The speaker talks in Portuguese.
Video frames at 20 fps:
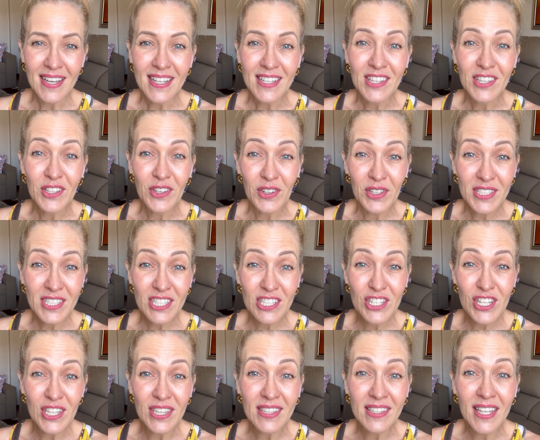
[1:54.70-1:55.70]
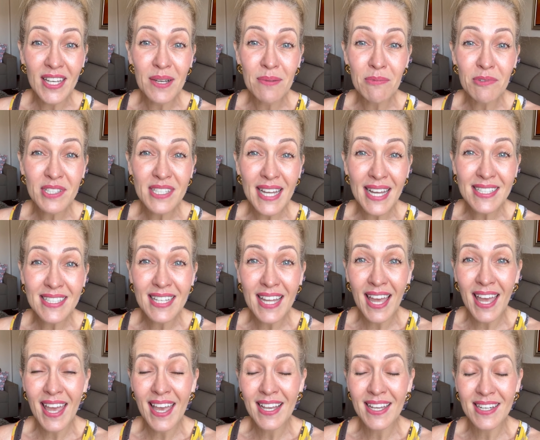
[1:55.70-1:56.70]
Nós ditamos as
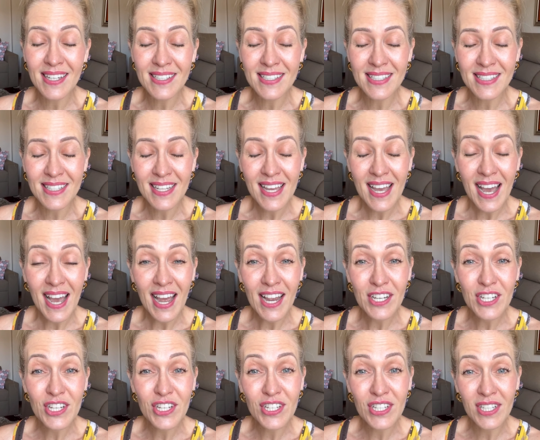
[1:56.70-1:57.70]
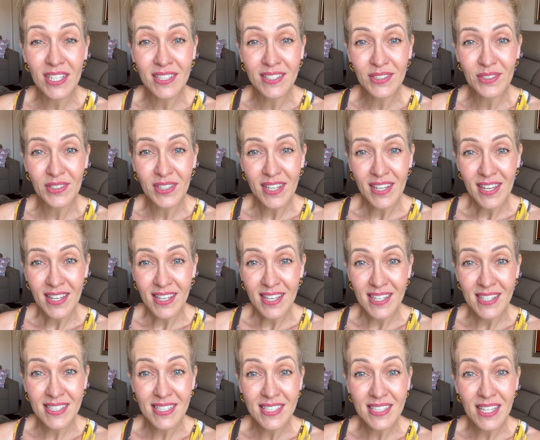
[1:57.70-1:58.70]
regras achando que
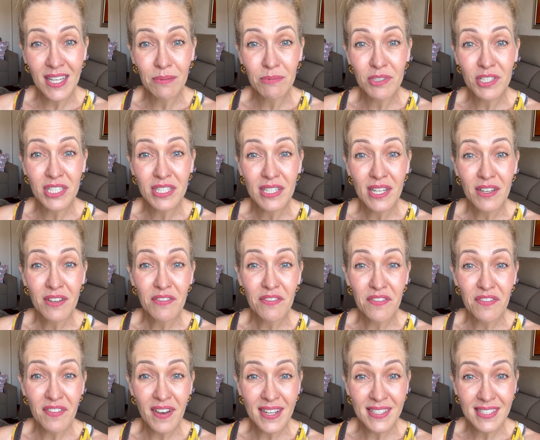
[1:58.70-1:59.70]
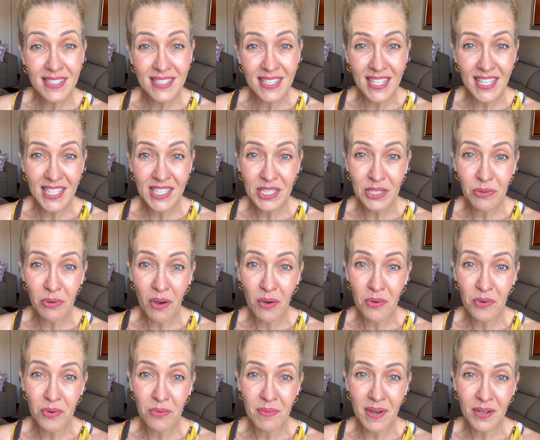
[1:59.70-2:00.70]
estamos fazendo
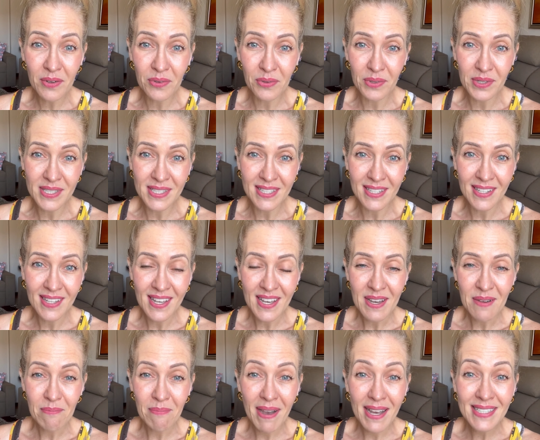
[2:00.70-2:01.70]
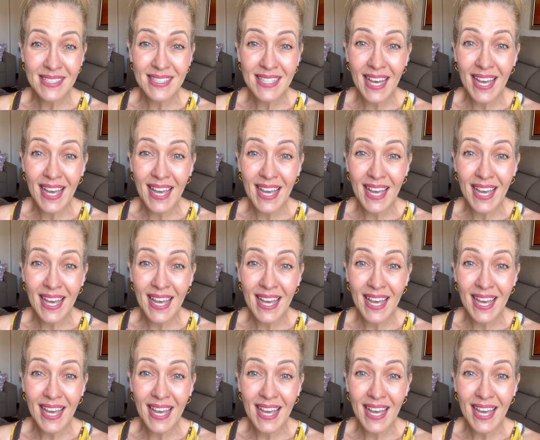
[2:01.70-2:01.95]
alguma coisa, mas na